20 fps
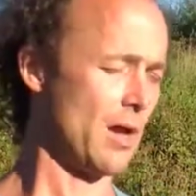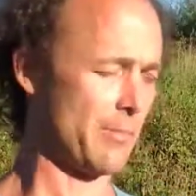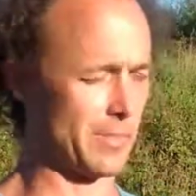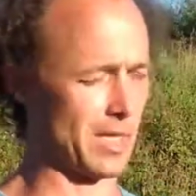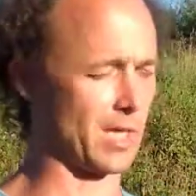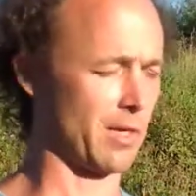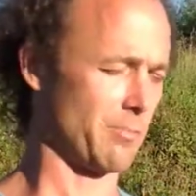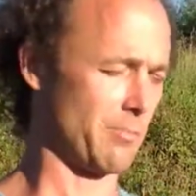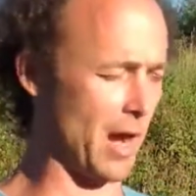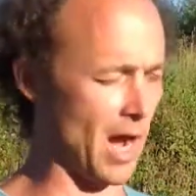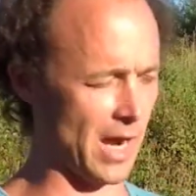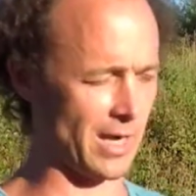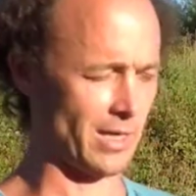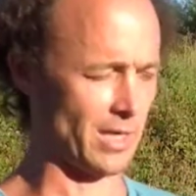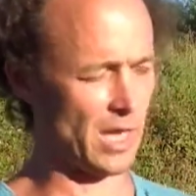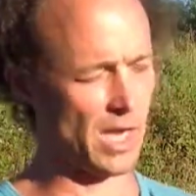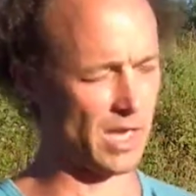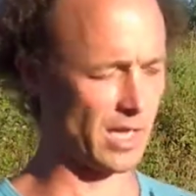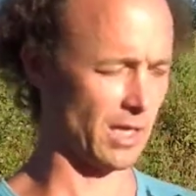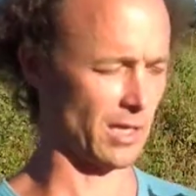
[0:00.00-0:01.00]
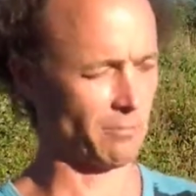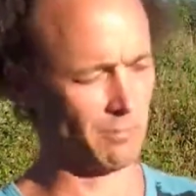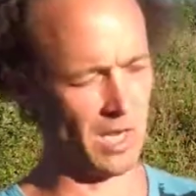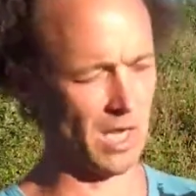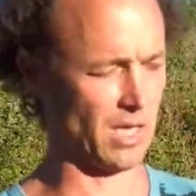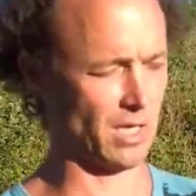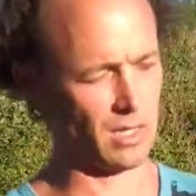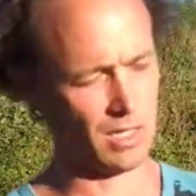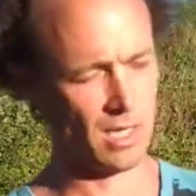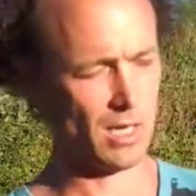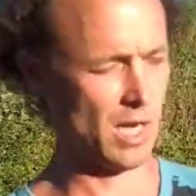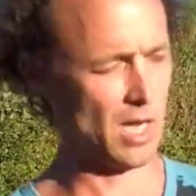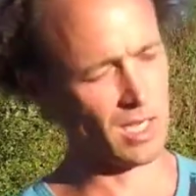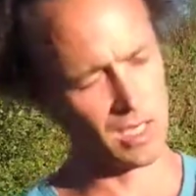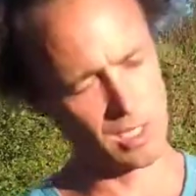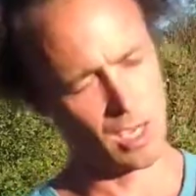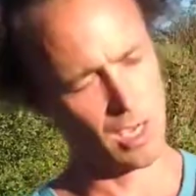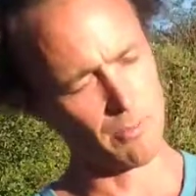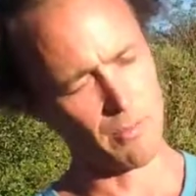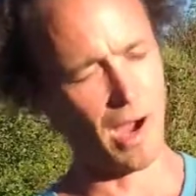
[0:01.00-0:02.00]
mich, mein, ich, mich,
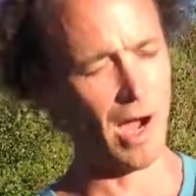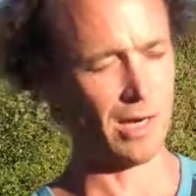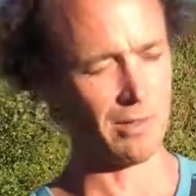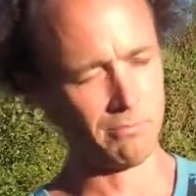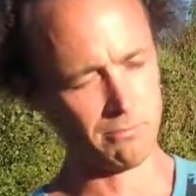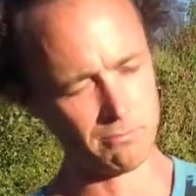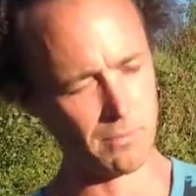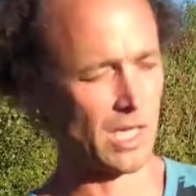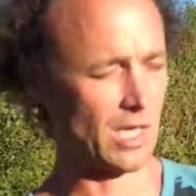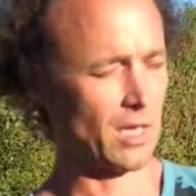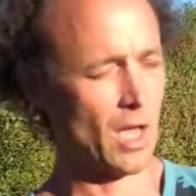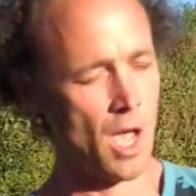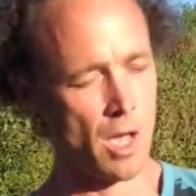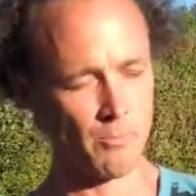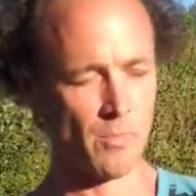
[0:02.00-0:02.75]
ich mein, mich,